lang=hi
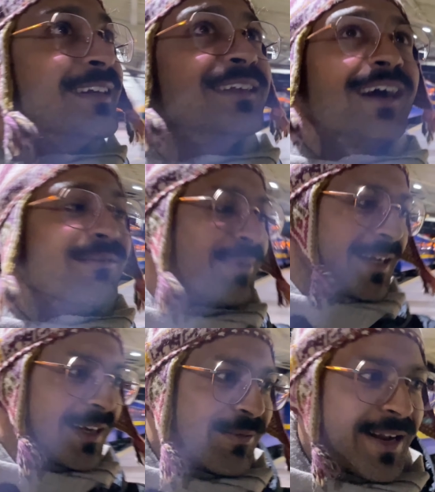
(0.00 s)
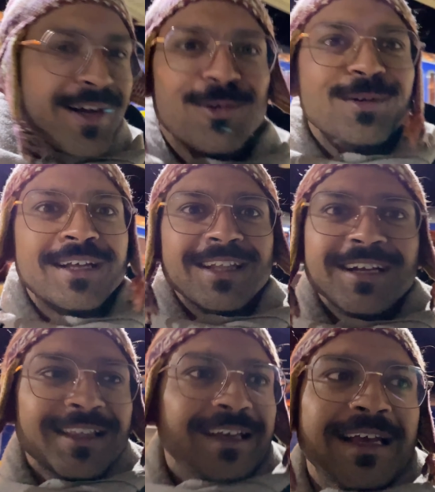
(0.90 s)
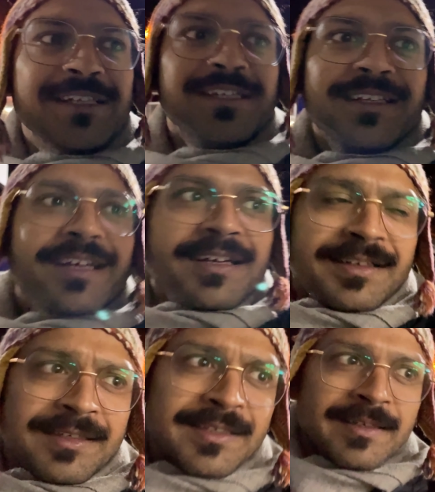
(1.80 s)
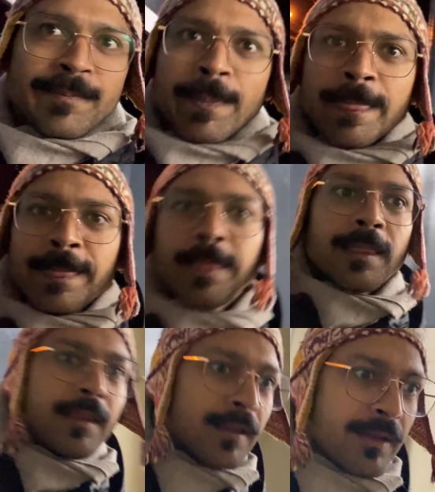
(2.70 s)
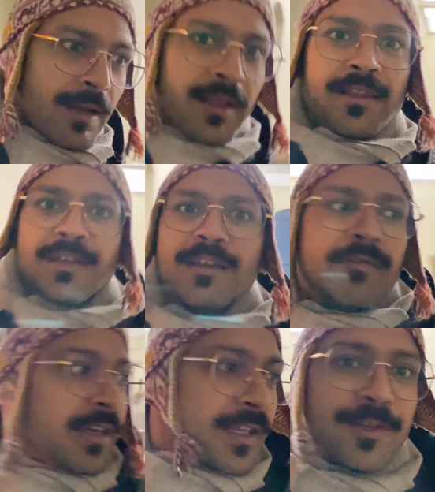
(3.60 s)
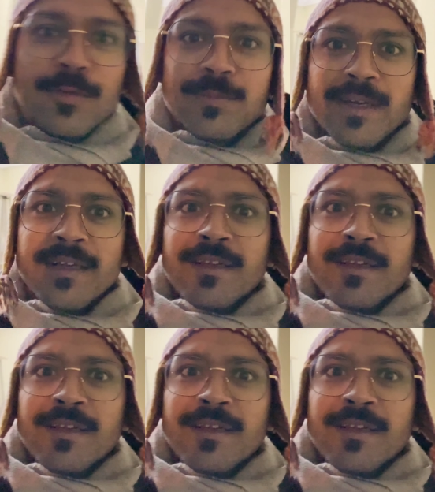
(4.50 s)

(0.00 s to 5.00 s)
यहाँ पे एक कमरा है खोल के देखते हैं सीन है आई थिंक वेटिंग रूम है